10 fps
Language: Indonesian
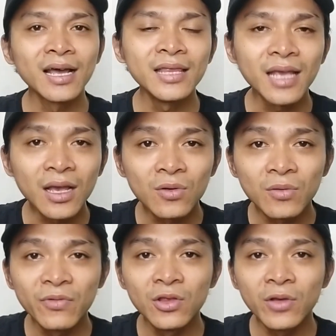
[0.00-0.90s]
Nah, ketika
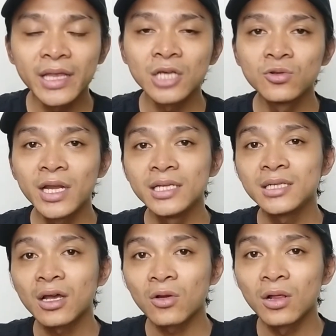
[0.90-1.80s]
video kita sudah
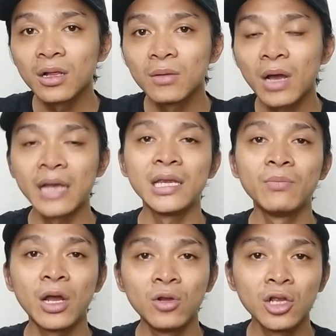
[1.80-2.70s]
di-scroll, hanya
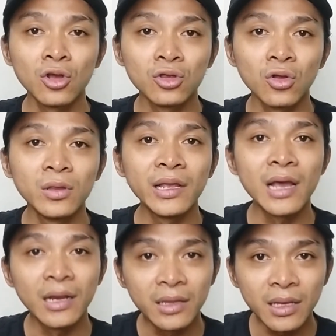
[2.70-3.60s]
baru ditonton
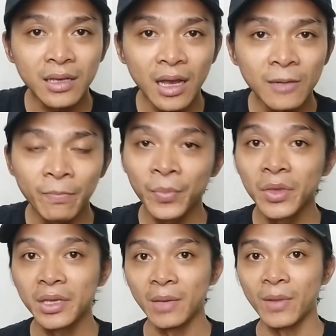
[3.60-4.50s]
3 detikan,
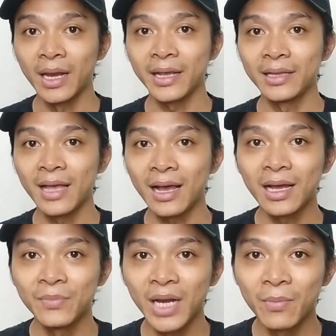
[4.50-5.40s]
gimana
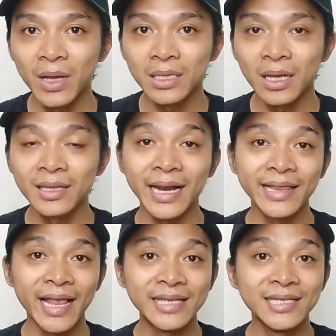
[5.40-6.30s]
kita akan mendapatkan
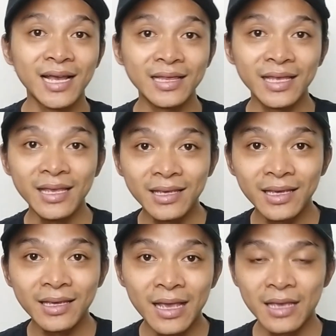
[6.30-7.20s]
retensi yang
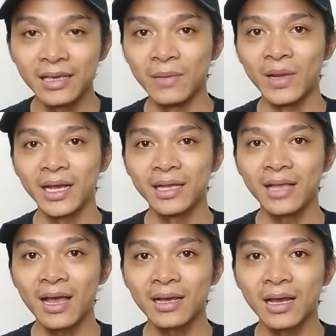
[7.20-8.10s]
tinggi, gimana
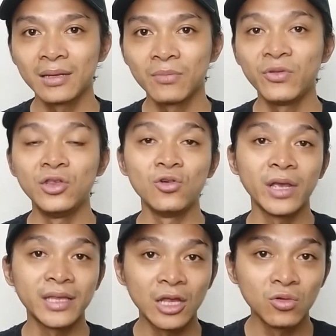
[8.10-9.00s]
kita akan
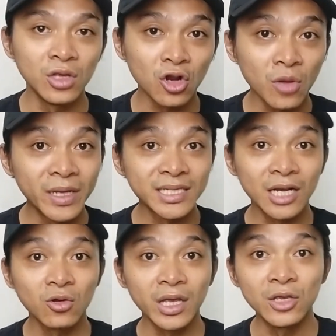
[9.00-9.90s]
video kita itu
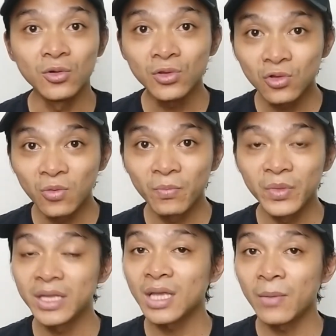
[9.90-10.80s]
direkomendasikan oleh YouTube
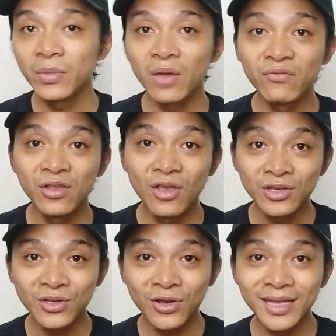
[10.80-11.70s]
di tab-tab
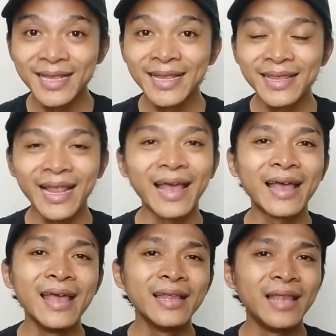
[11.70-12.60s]
video short, Nah,